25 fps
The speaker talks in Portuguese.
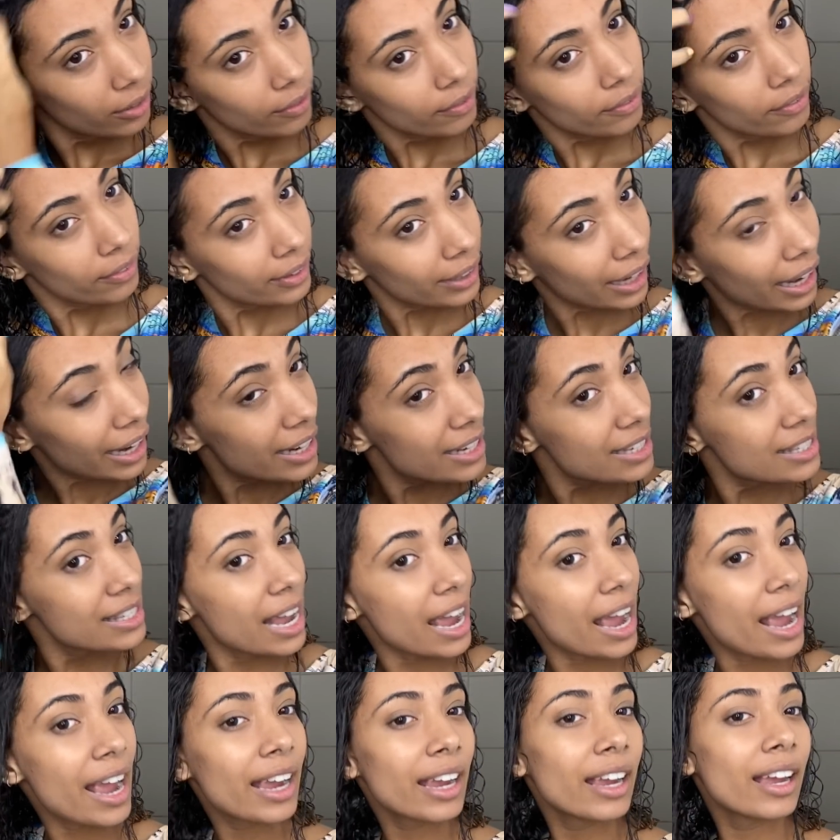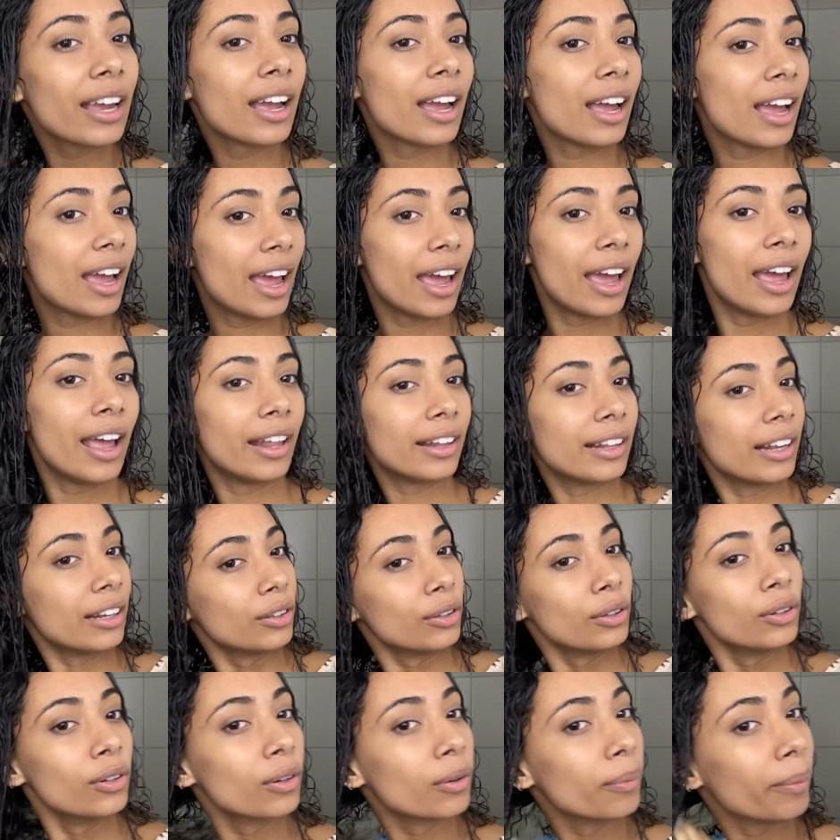Finalizei, é, tá
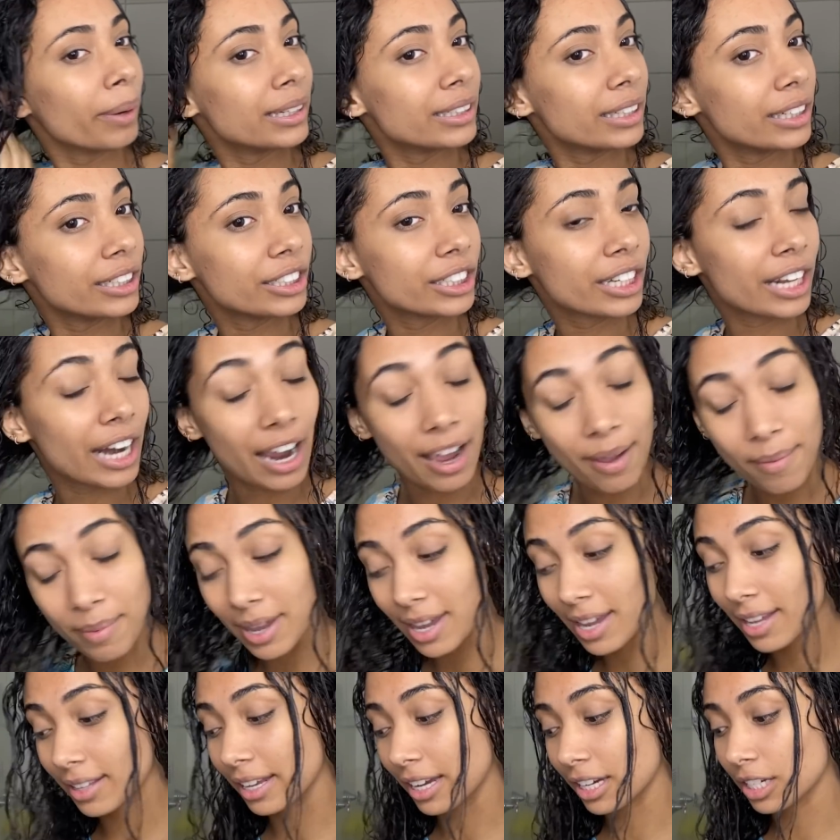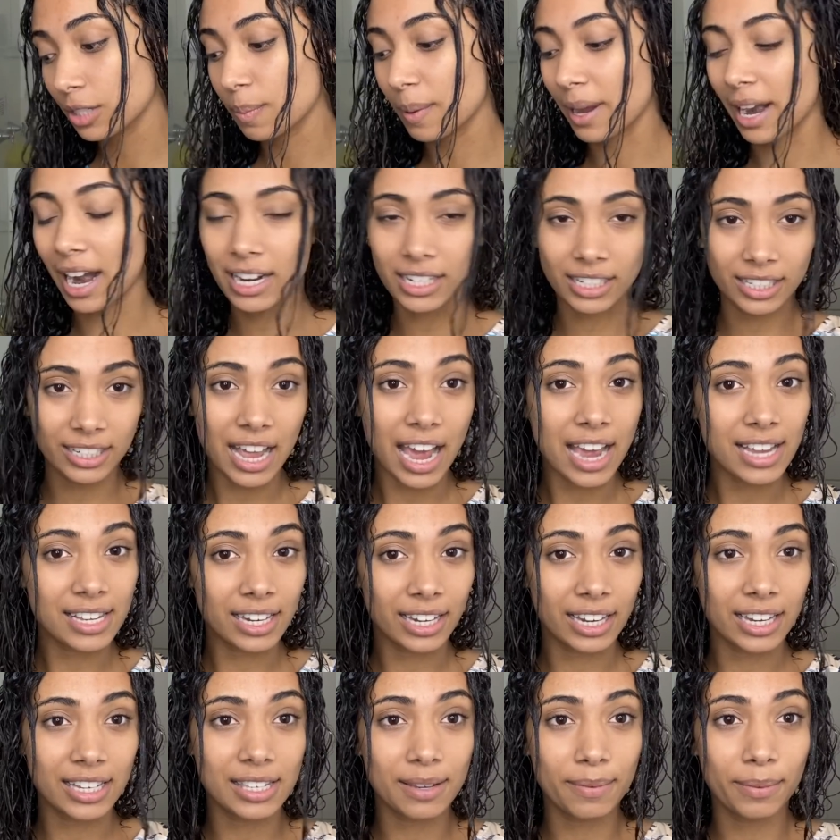tudo com bastante creme e tem que esperar de 10 a
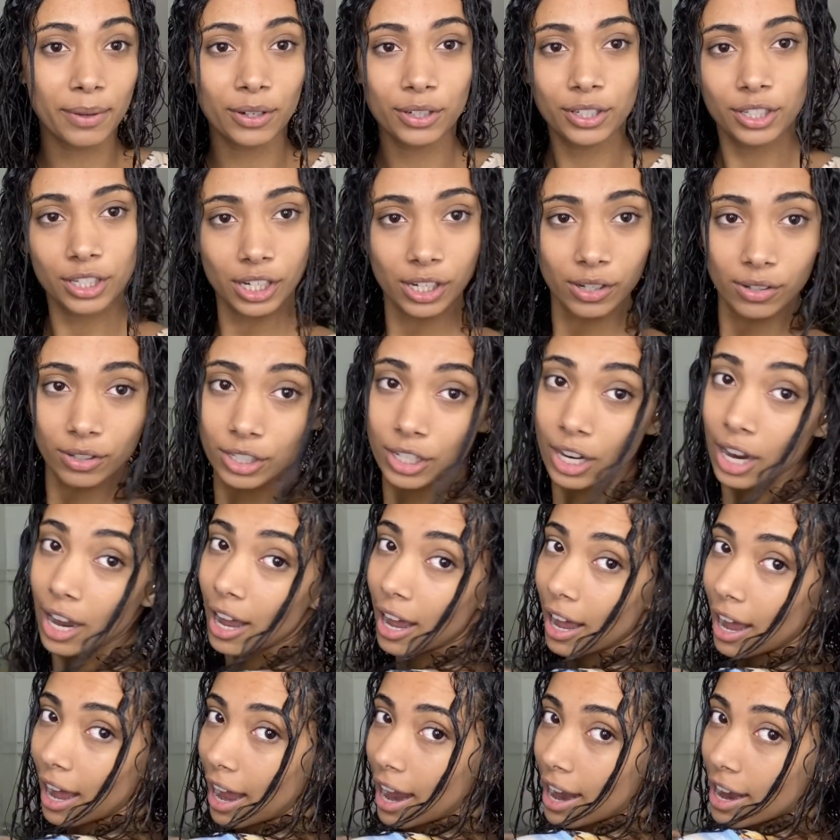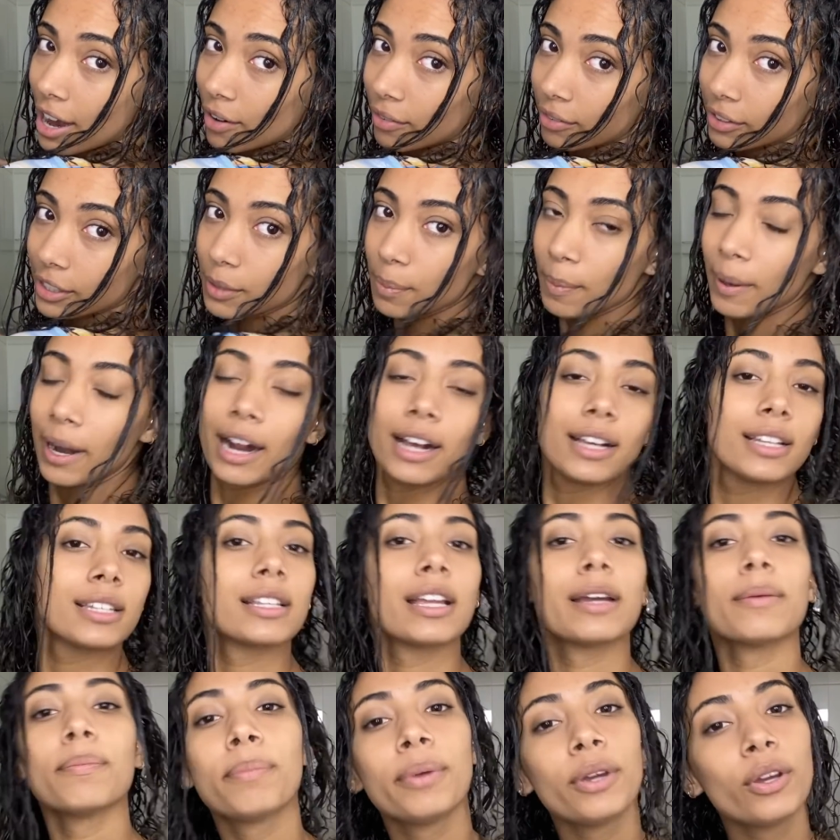15 minutinhos. Aí eu vou esperar esse
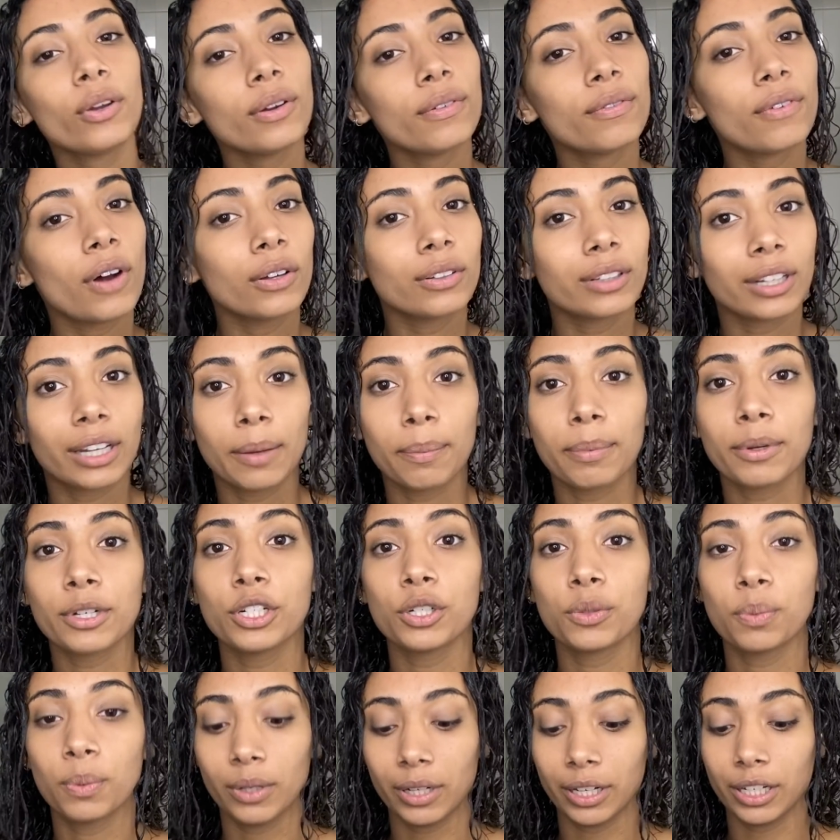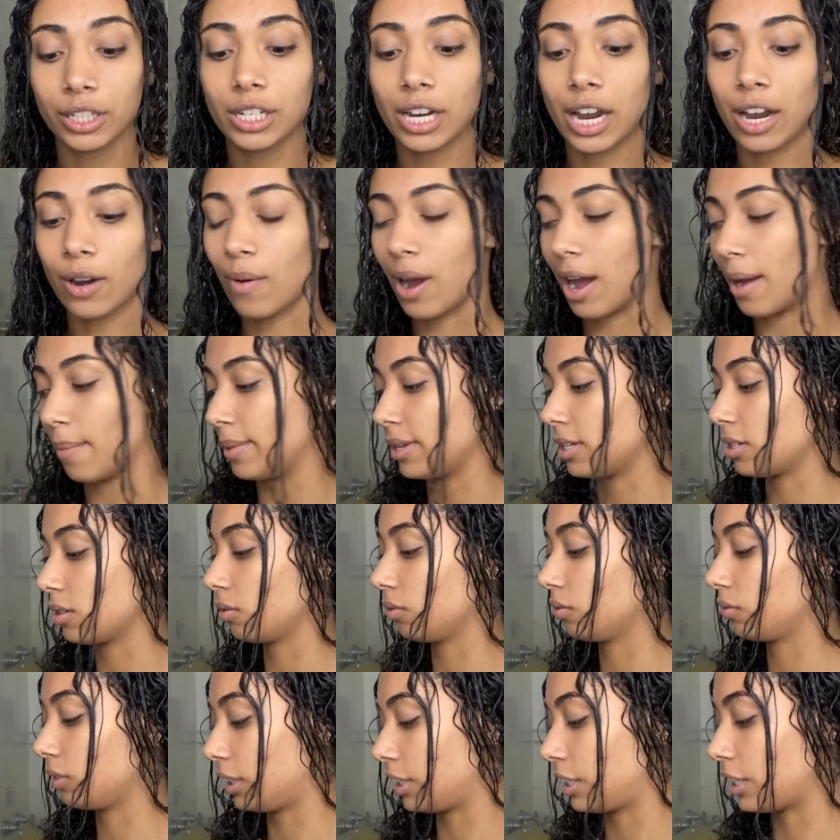tempinho e volto aqui pra gente poder enxaguar. Mas eu não
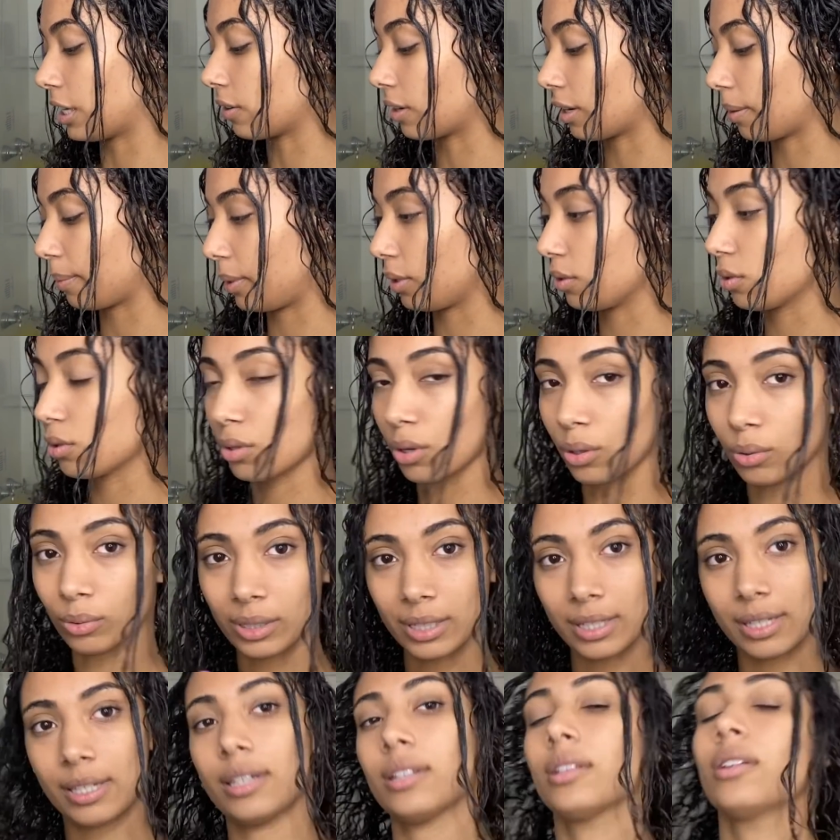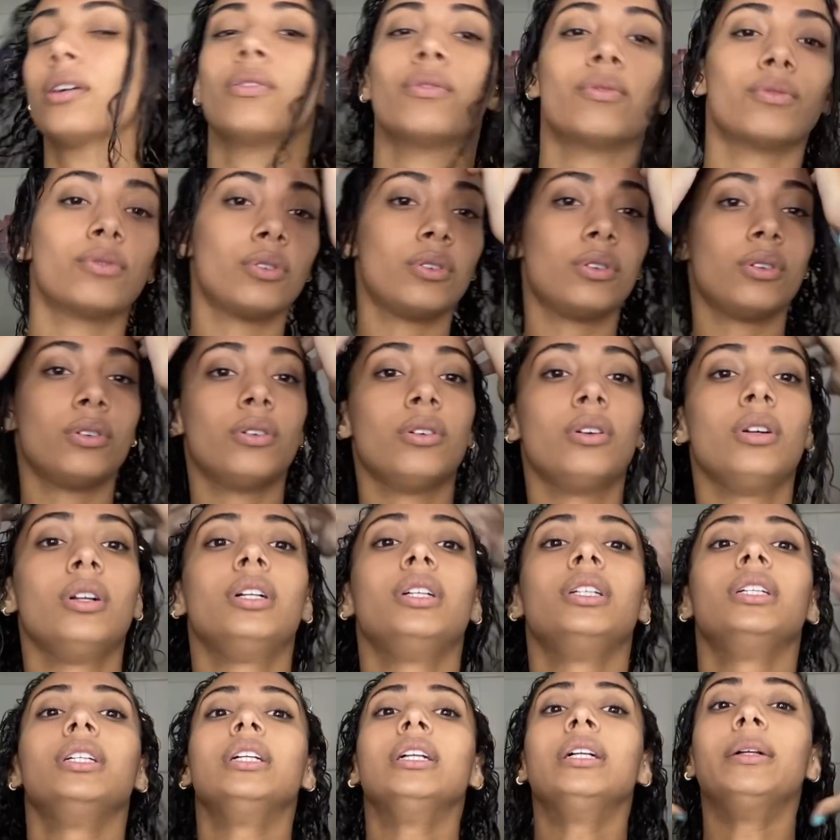vou deixar o cabelo solto assim, não. Eu vou
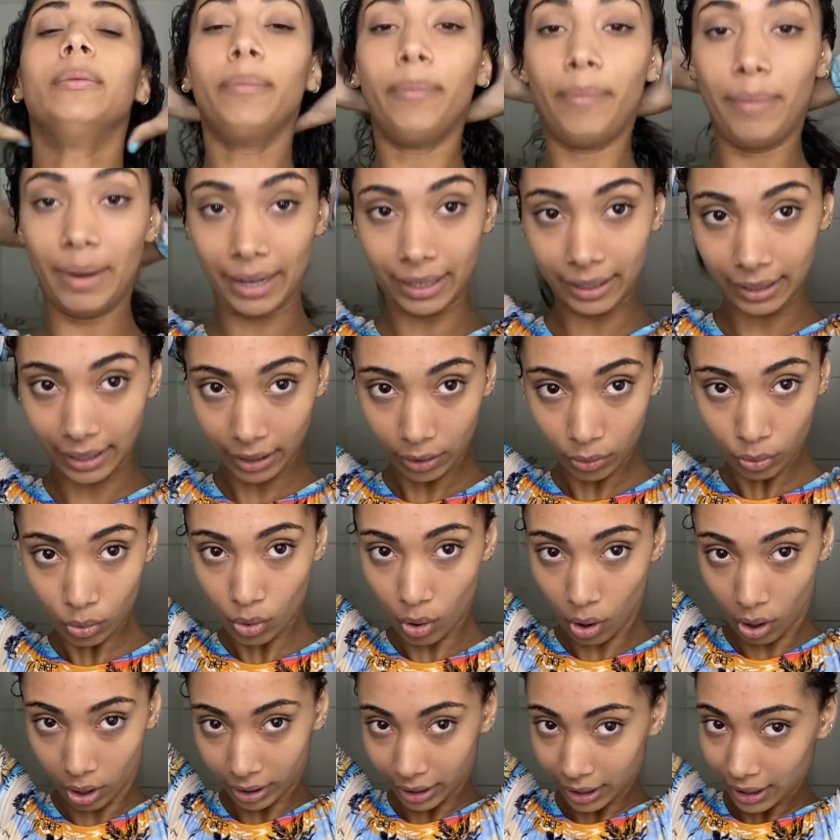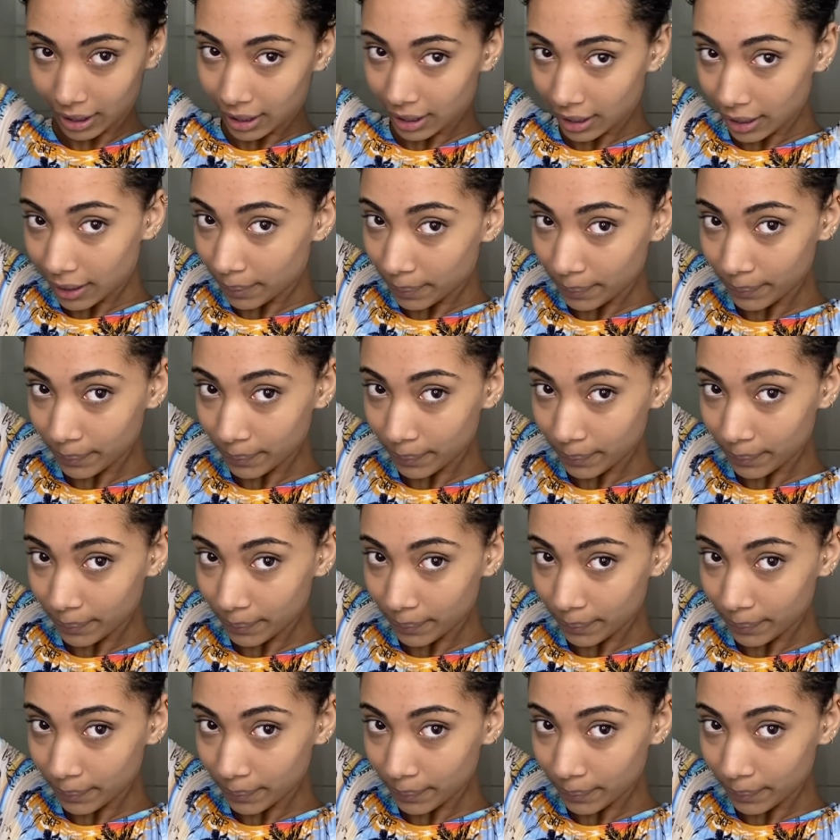prender num coque.